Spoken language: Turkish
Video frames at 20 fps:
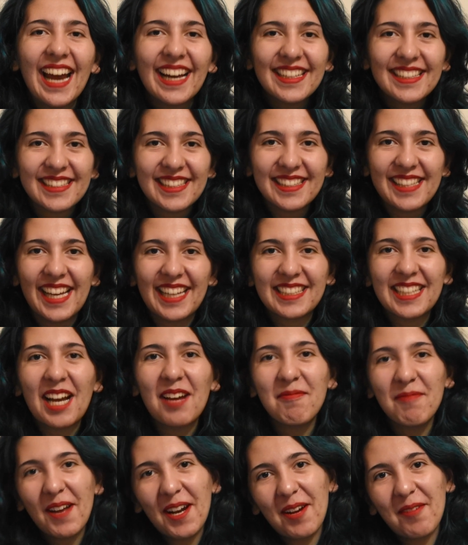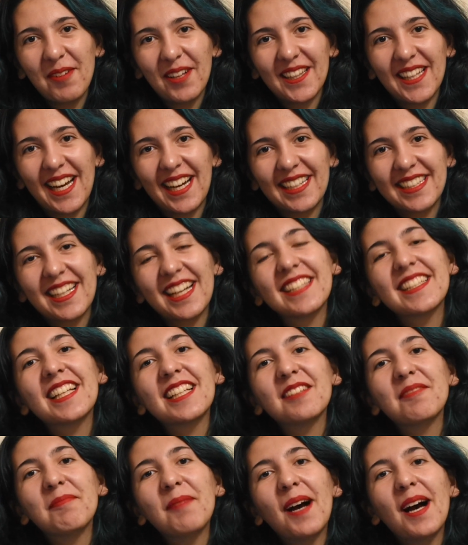Herkese tekrar merhabalar.
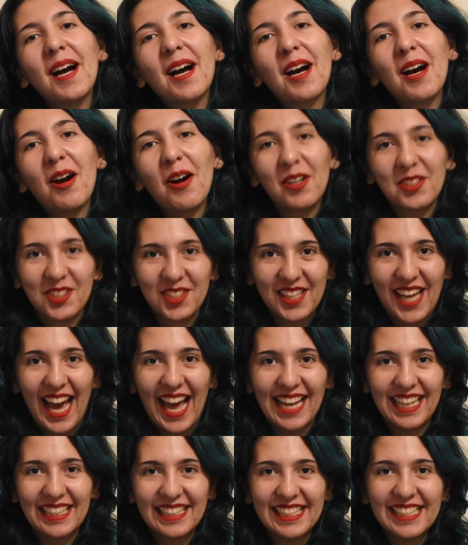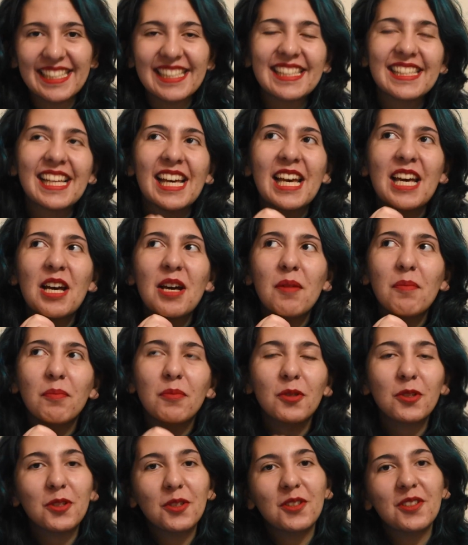Kanalıma hoş geldiniz.
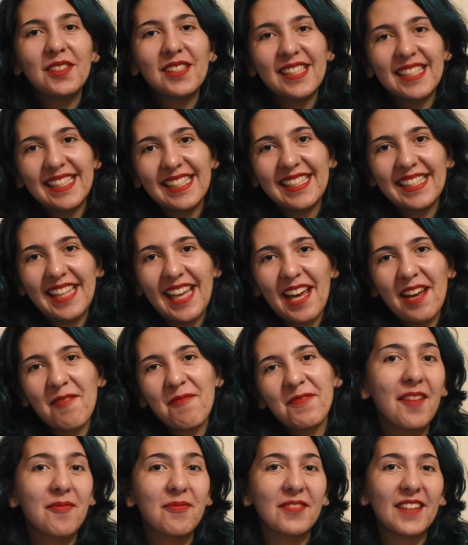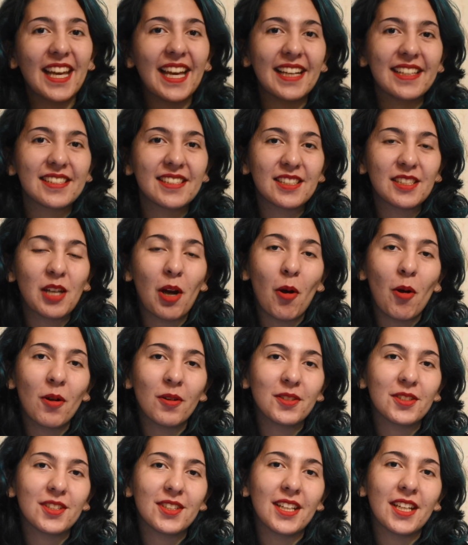Bugün size
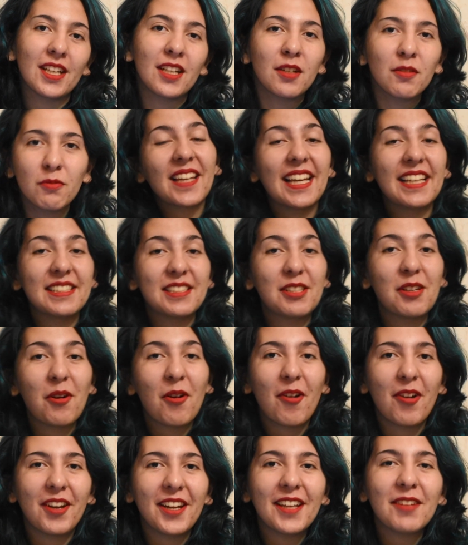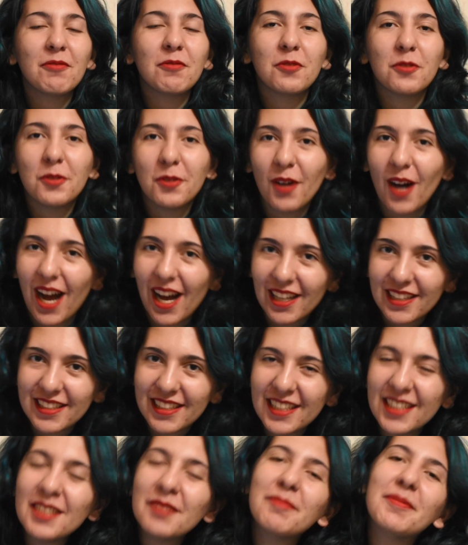Extraordinary Attorney Woo
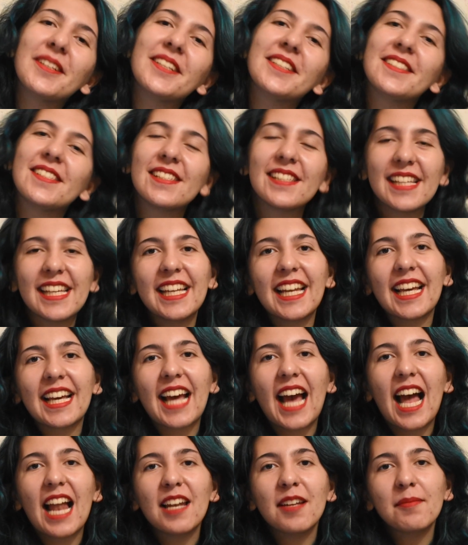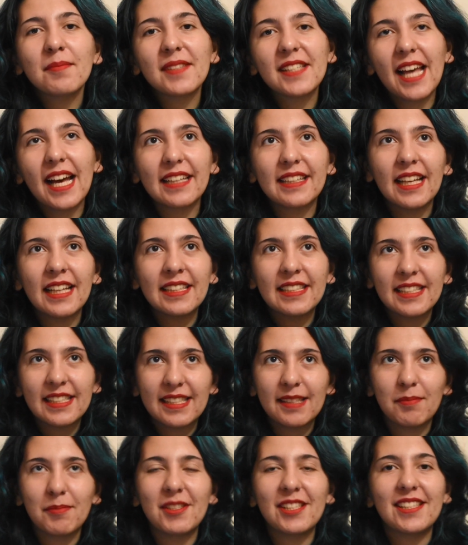adlı bir diziyle geldim. Zaten
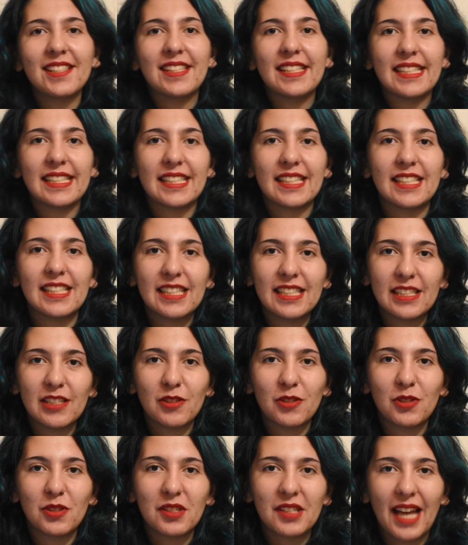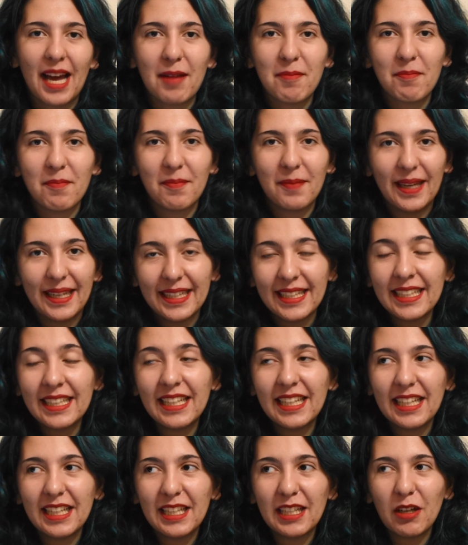dizimiz çıktığı günden beri
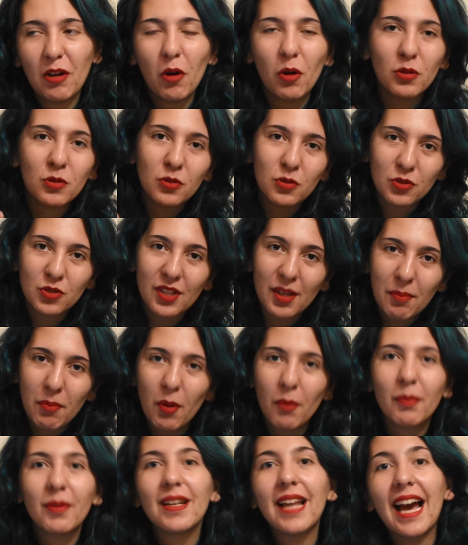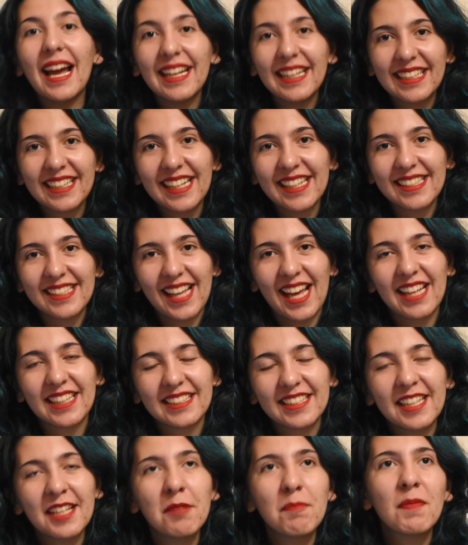e, oldukça popülerlik
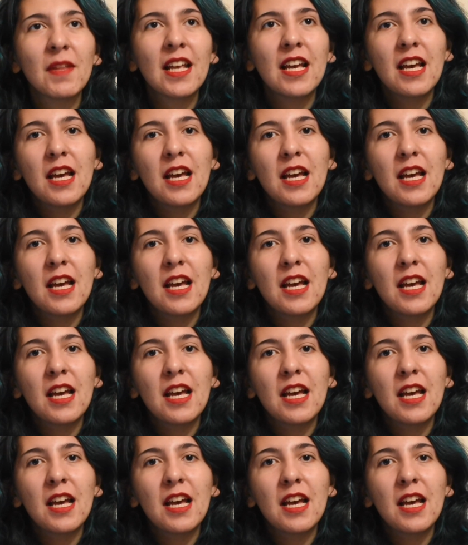kazandı.